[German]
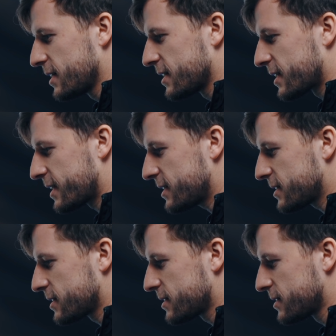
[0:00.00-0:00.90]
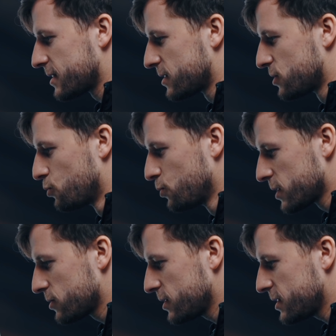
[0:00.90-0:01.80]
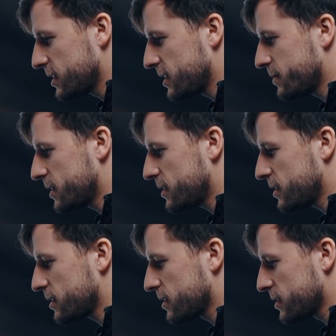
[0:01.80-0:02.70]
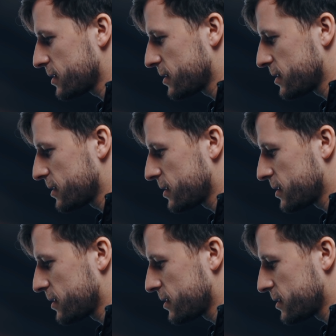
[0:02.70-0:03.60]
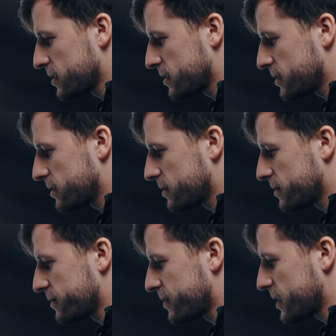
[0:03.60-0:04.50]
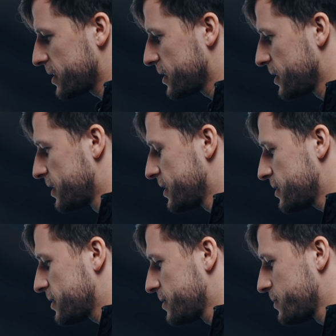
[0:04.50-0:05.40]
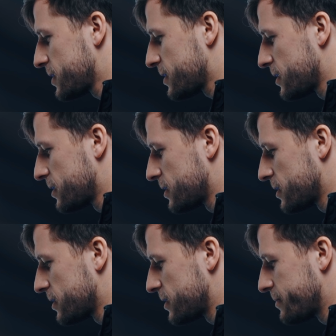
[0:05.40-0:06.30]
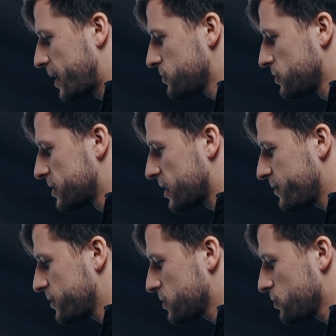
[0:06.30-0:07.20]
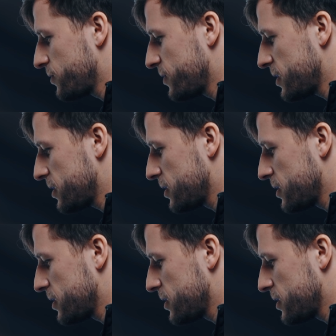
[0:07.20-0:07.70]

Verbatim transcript: rechts den Ju natürlich nehmen. Ja. Weigel, links nehme ich den äh, Emanuel Taffertshofer.